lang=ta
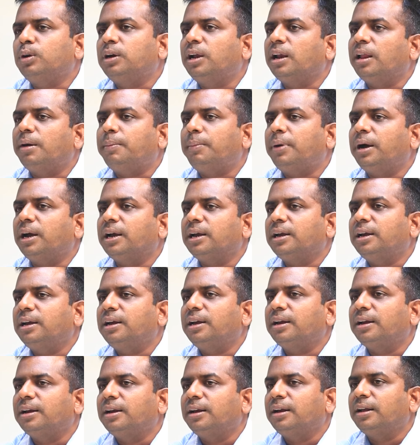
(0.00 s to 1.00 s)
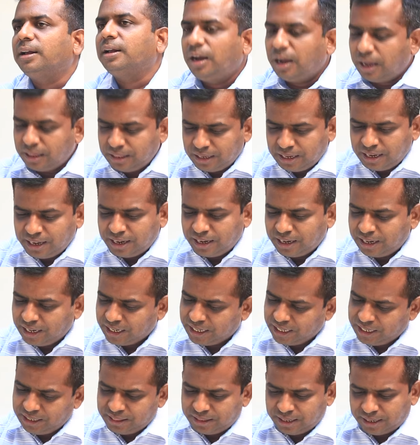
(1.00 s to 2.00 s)
கொடுக்கலாமாங்க அதுல
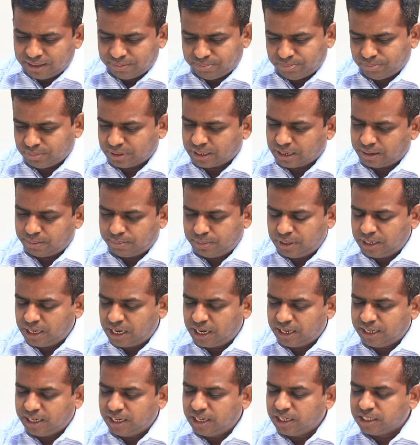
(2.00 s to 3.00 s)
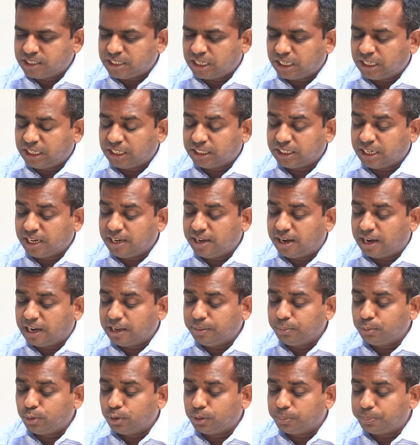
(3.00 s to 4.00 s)
இந்த தமிழ்நாட்டிலே சட்டத்தை
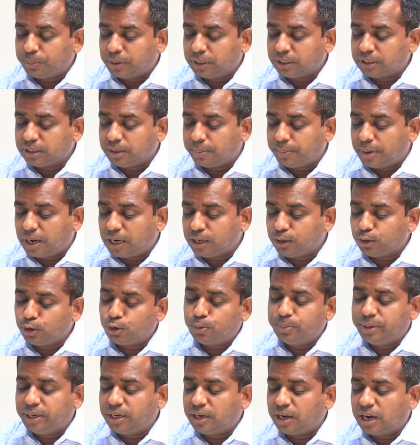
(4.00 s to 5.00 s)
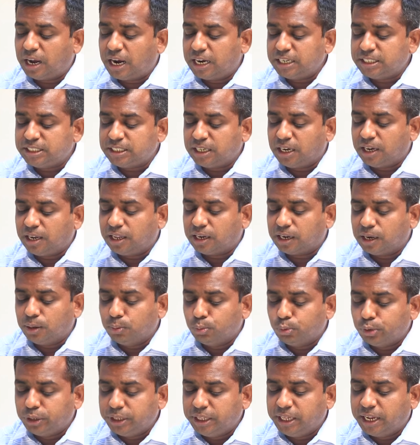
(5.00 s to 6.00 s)
நடைமுறைப்படுத்த மாட்டோம் என்று
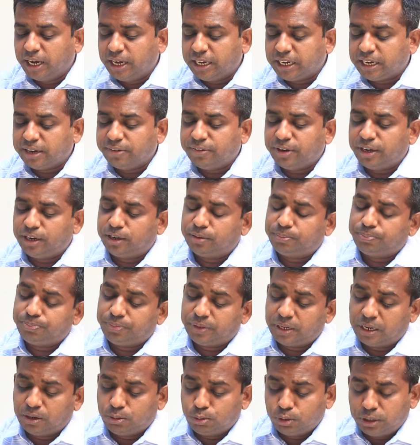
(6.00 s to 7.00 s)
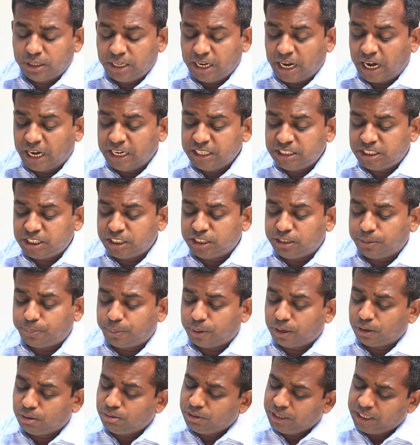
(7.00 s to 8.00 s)
ஆட்சியாளர்கள் உறுதி அளிக்க வேண்டும் உறுதி அளிச்சிட்ட
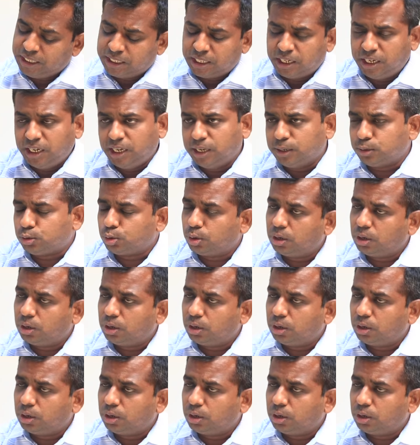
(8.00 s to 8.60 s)
பிறகும் இதை நீங்க